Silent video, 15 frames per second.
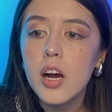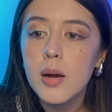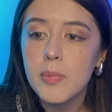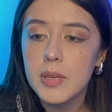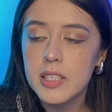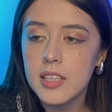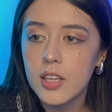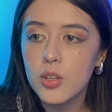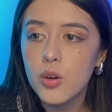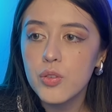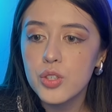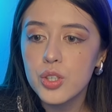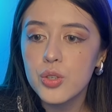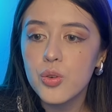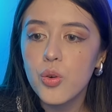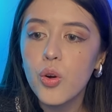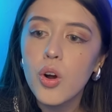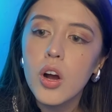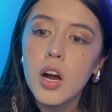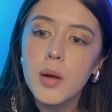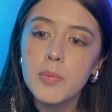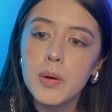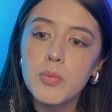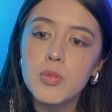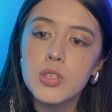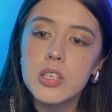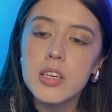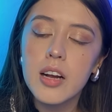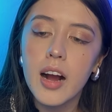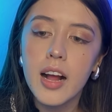постановщику по
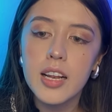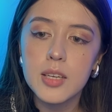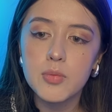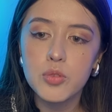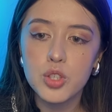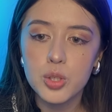музыкальному